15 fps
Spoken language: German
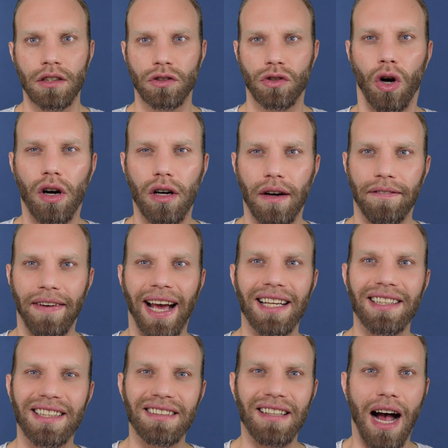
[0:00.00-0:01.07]
Doch
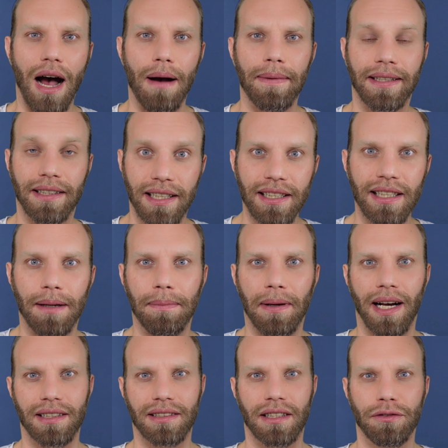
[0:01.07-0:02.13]
während dieser Arbeit in der
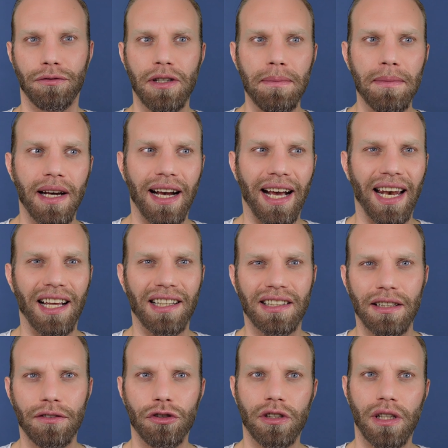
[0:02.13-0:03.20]
Praxis fiel mir
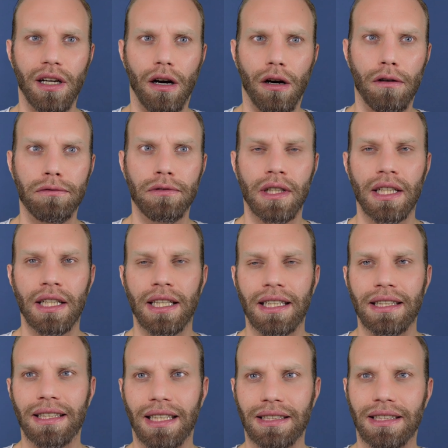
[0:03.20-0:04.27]
relativ schnell auf,
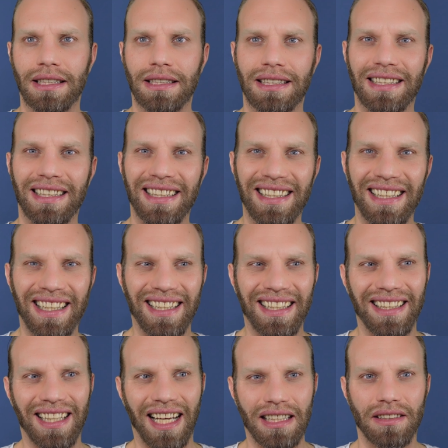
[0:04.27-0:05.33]
dass es
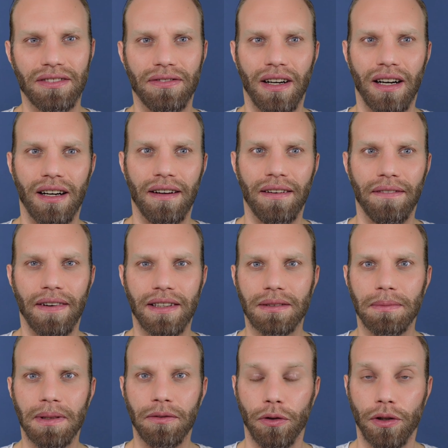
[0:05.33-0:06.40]
nicht das war, was
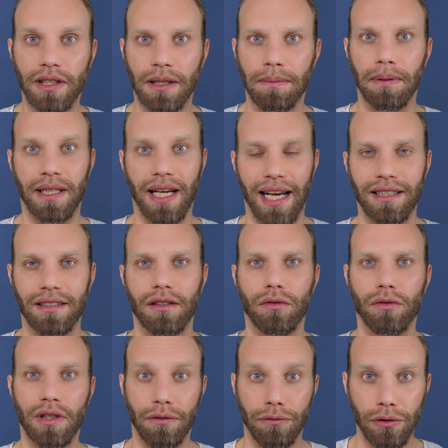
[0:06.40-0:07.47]
mich wirklich begeistert
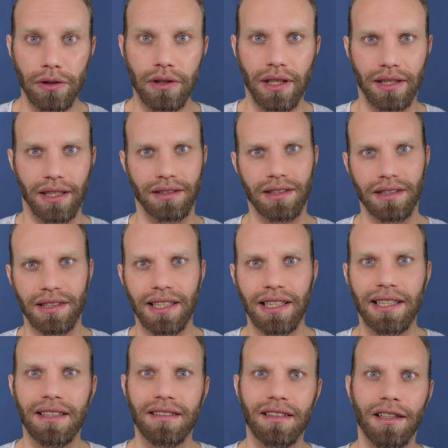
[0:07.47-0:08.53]
und erfüllt hat. Dass es
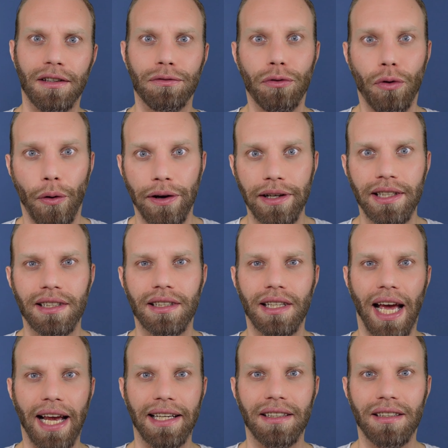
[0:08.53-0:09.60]
nicht dieser freudige,
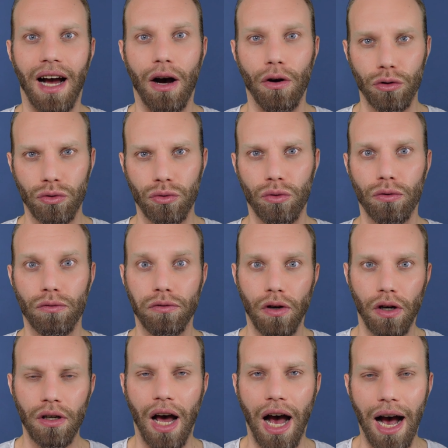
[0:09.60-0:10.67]
leichte Ausdruck
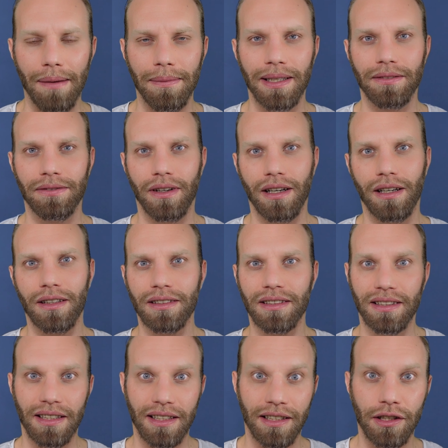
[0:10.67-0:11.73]
von Arbeit war,
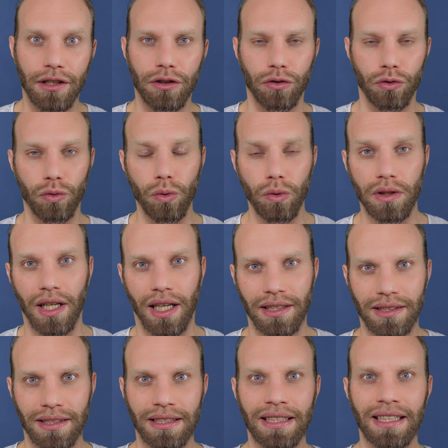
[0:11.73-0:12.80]
den ich gesucht
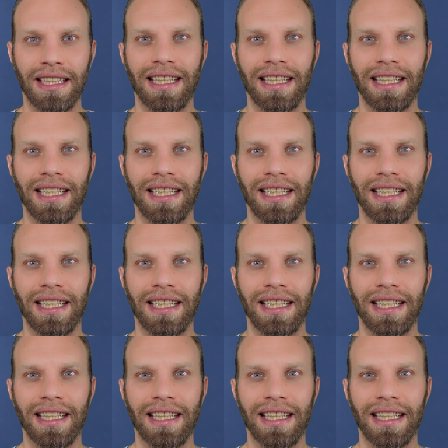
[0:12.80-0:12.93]
hatte.